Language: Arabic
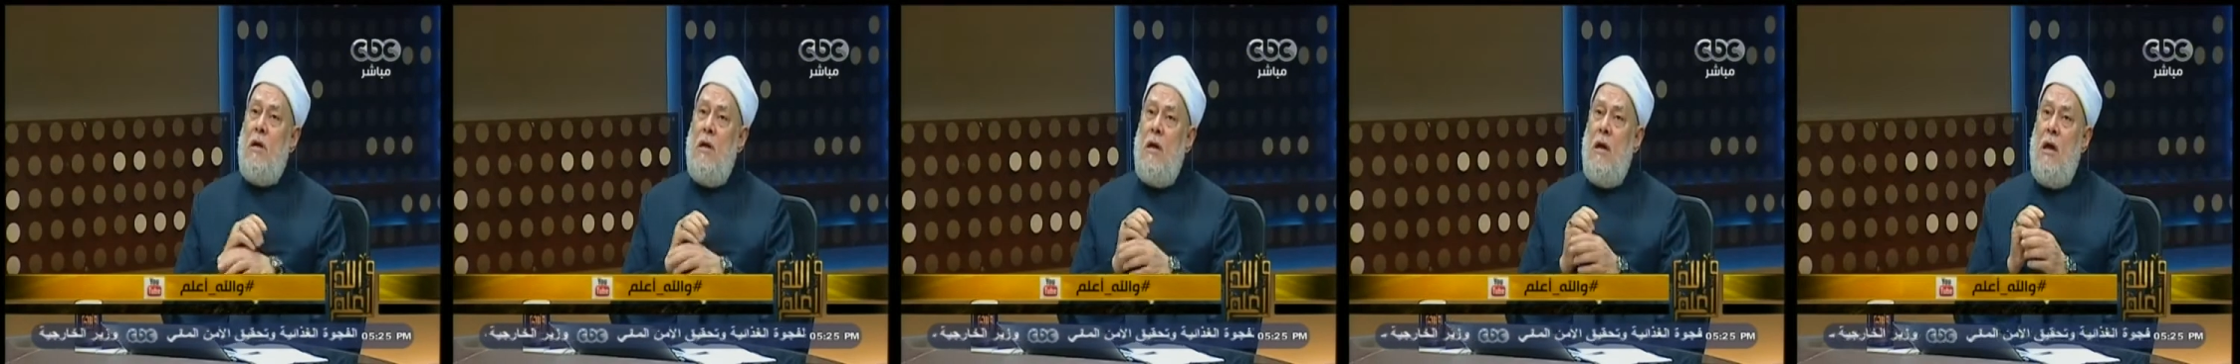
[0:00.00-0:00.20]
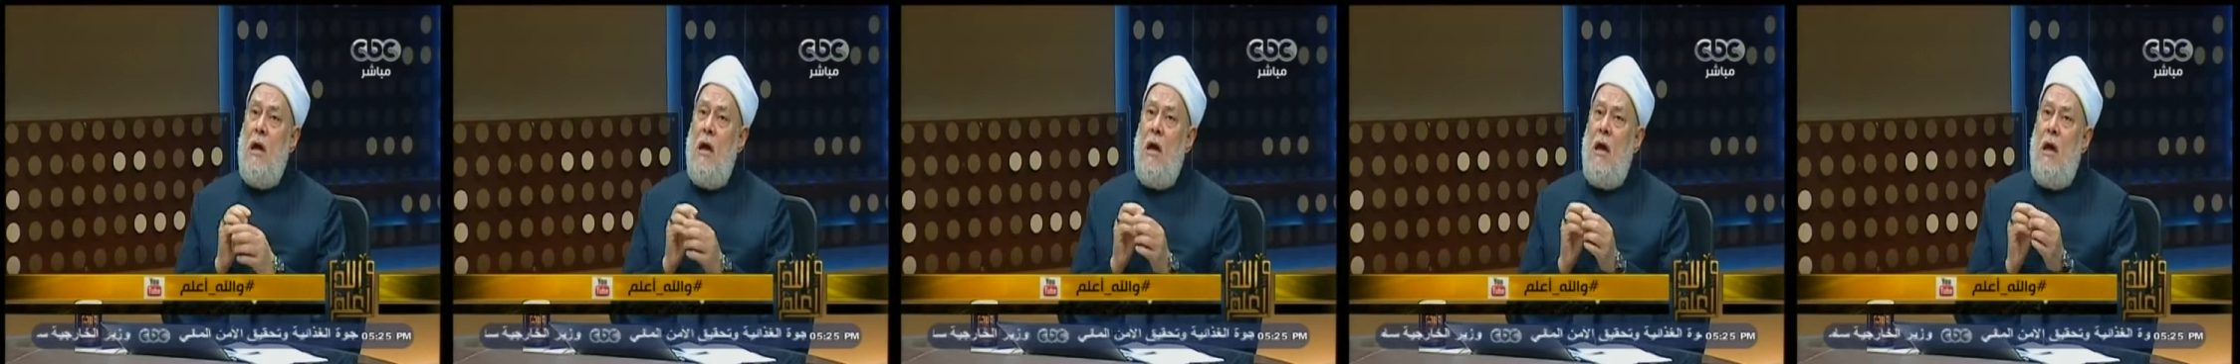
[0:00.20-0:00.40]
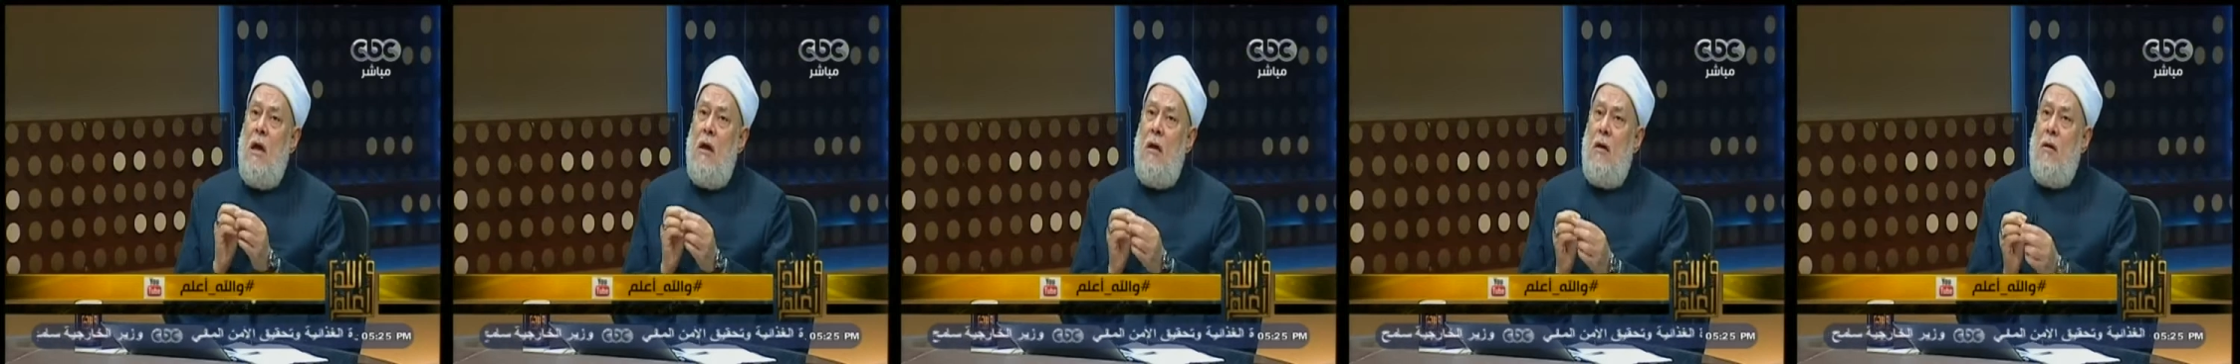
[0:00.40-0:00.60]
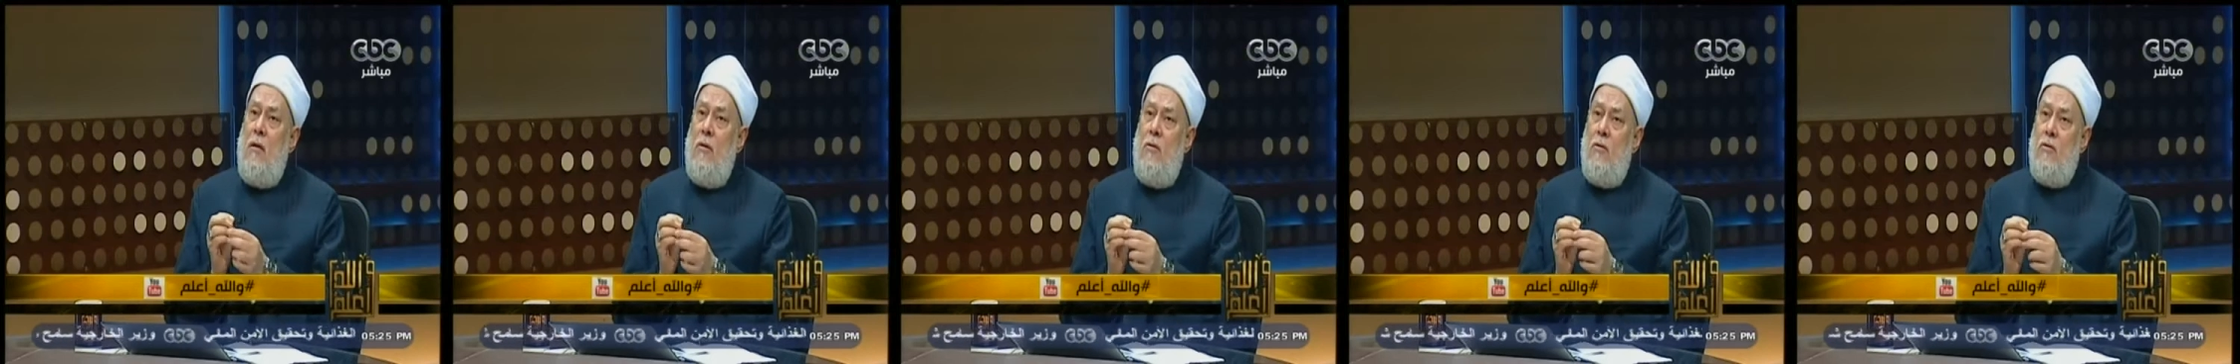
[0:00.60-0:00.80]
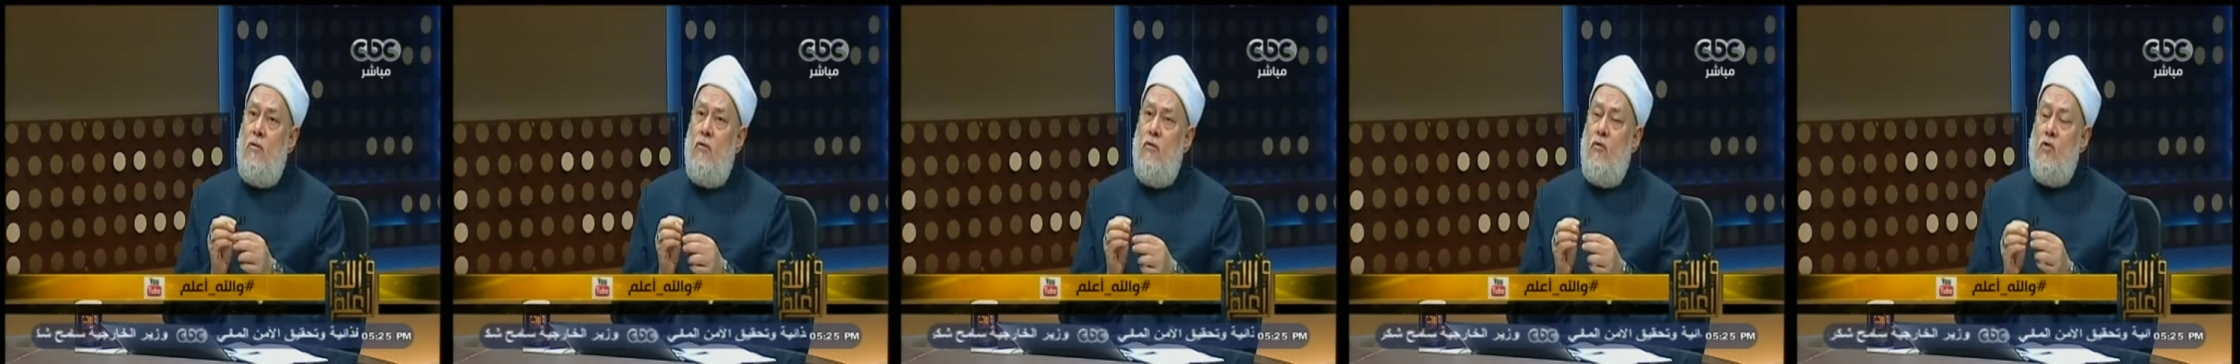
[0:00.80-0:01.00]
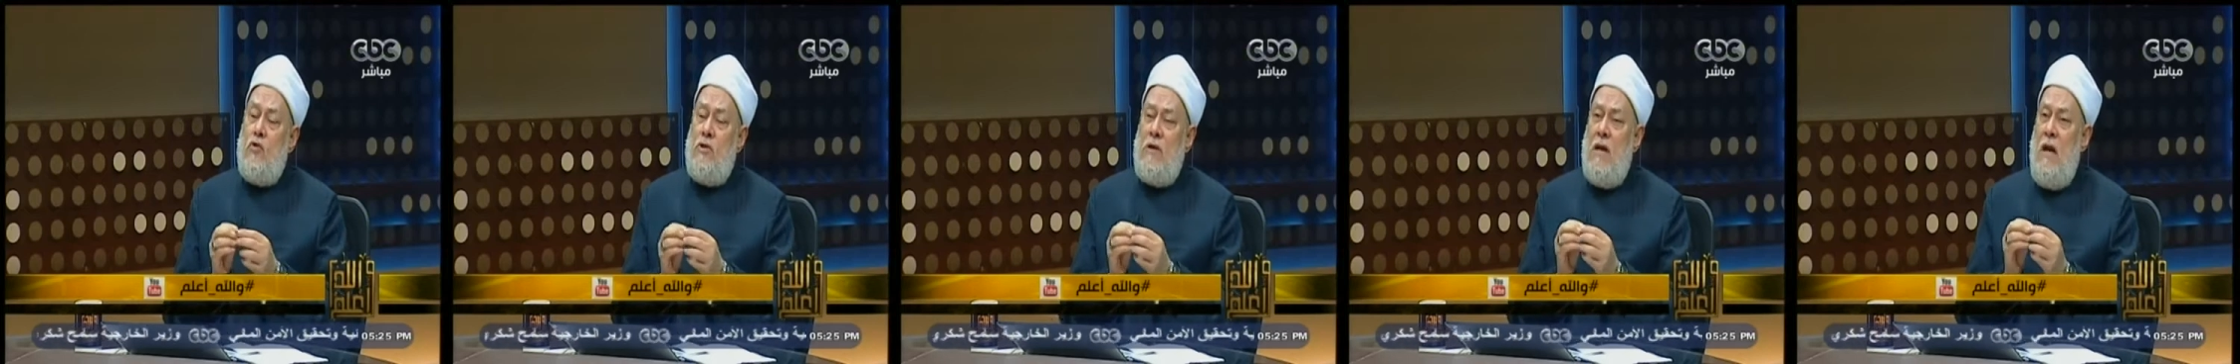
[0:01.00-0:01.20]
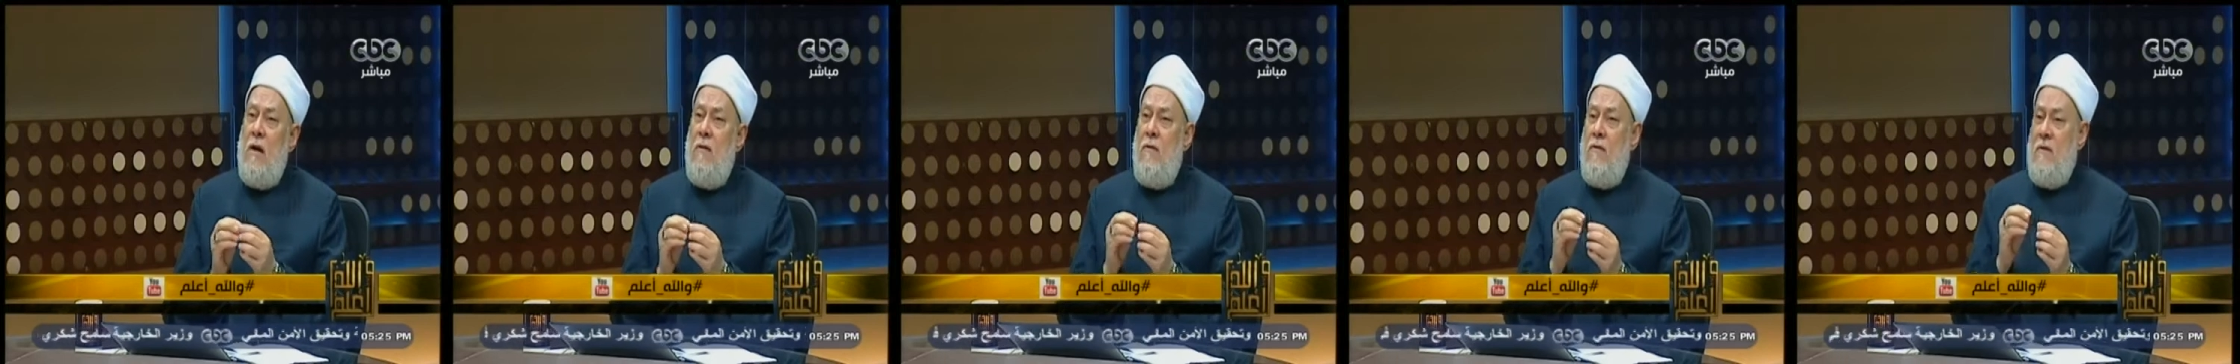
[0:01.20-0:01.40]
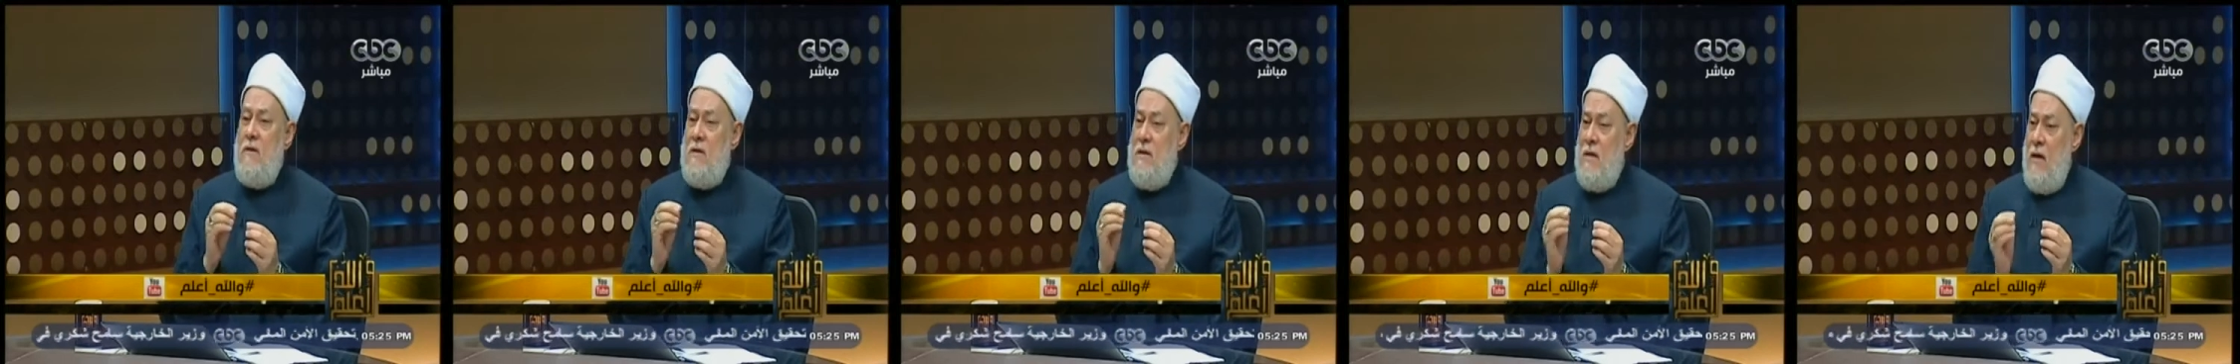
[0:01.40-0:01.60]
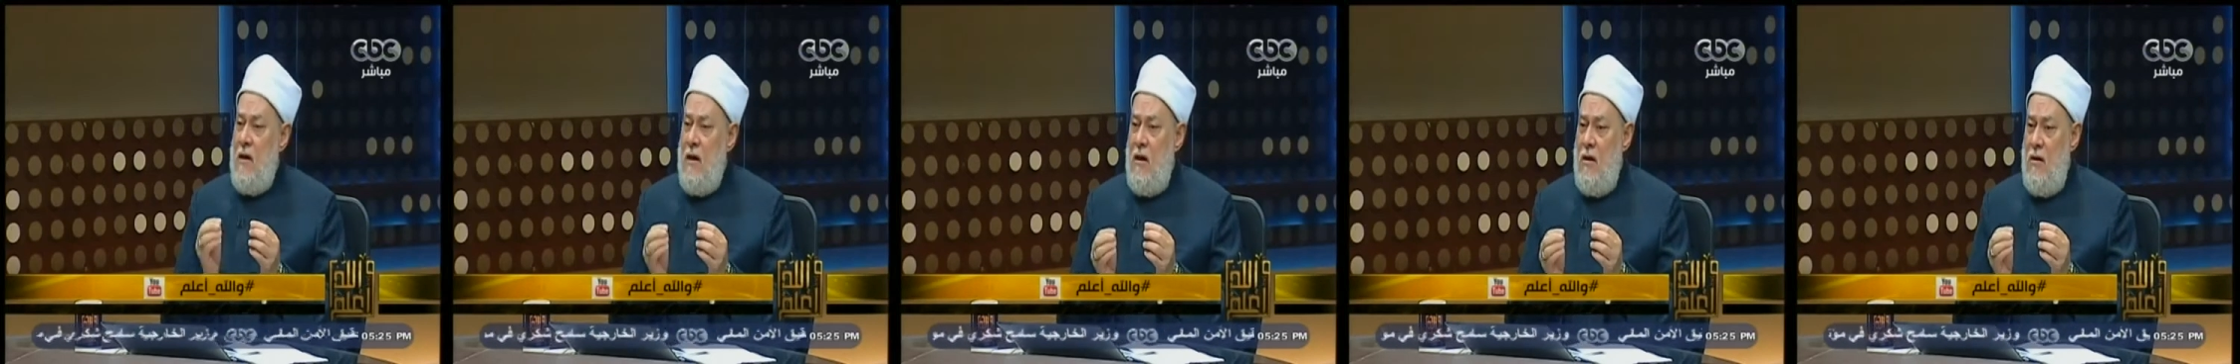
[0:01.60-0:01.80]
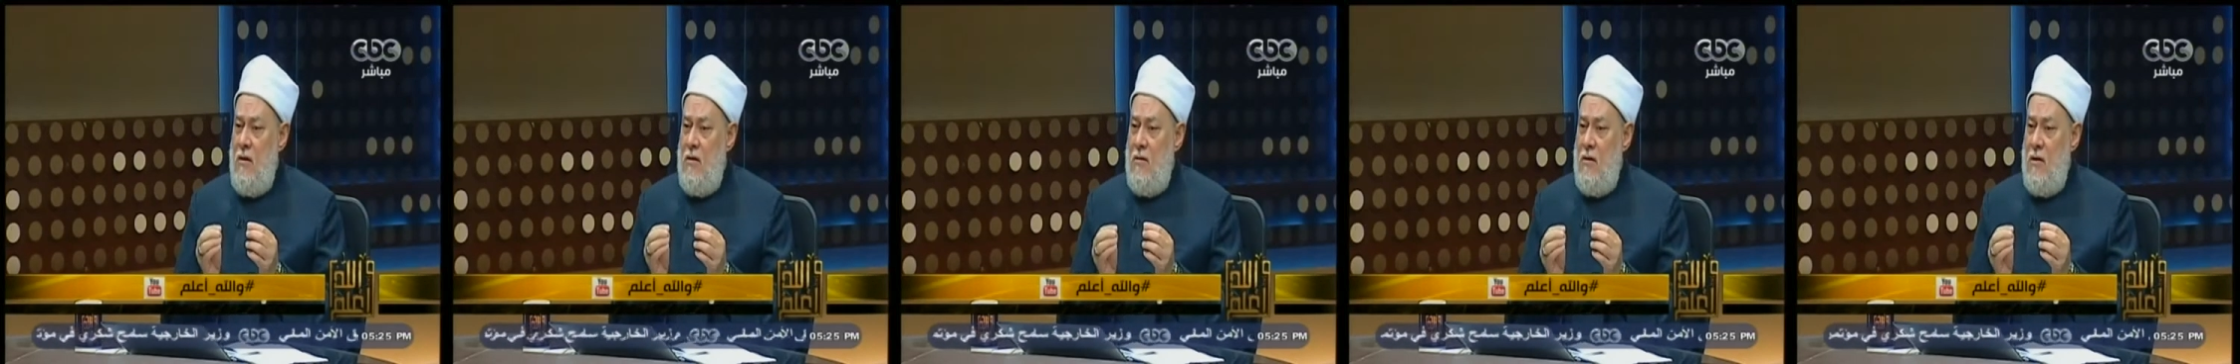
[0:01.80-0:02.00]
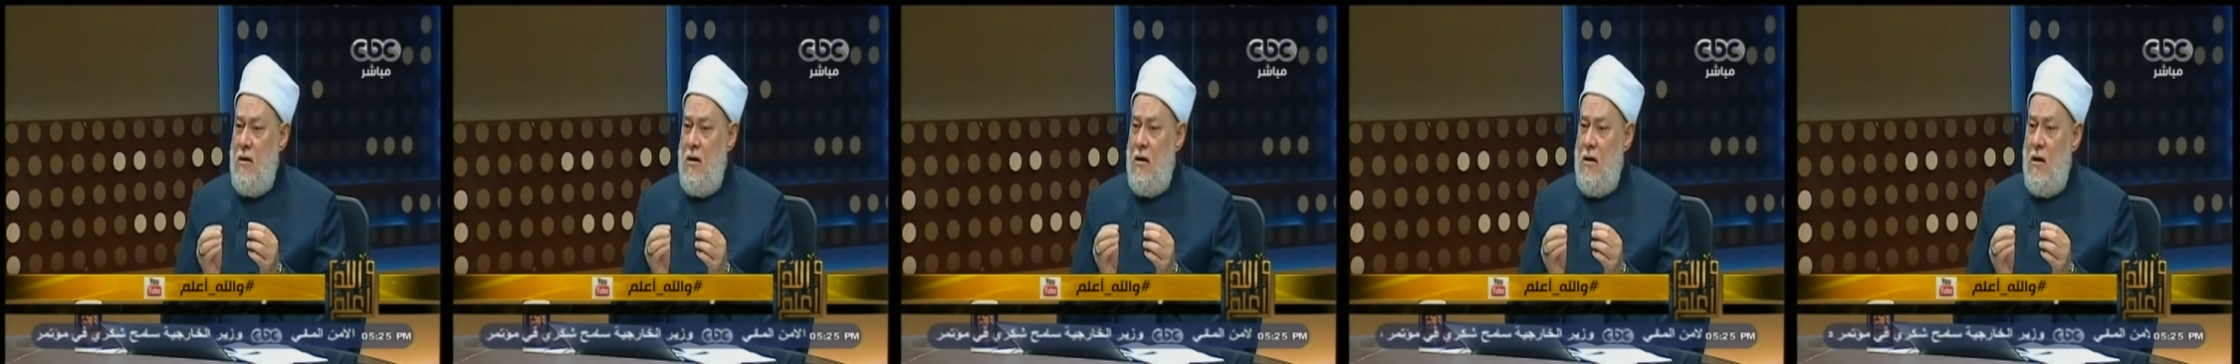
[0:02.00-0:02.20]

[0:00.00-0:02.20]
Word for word: هي فسيفساء